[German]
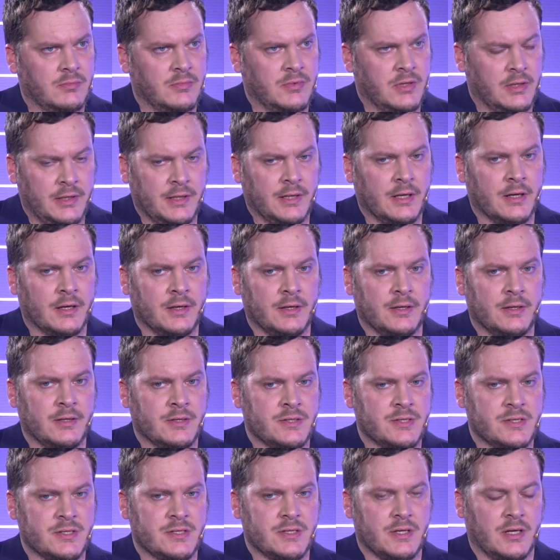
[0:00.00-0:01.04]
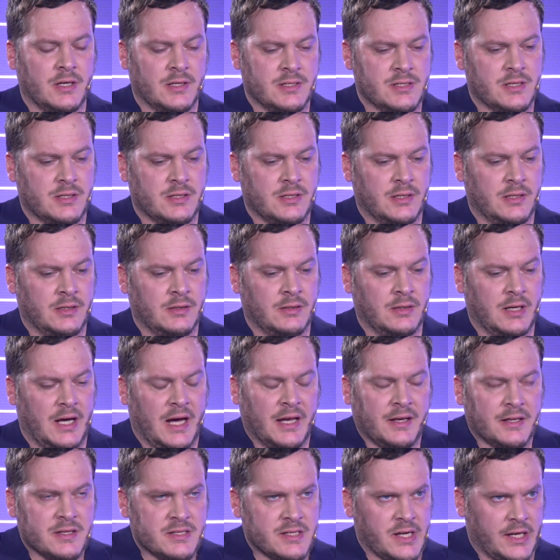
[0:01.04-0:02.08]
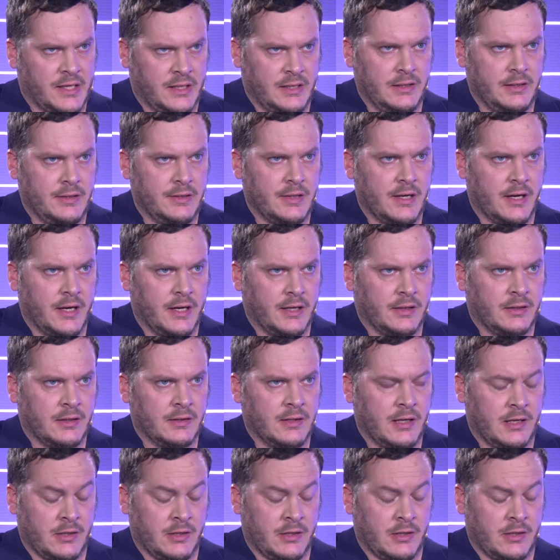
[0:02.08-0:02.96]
der Liga ist, hat sich dann an der Seitenlinie ereignet.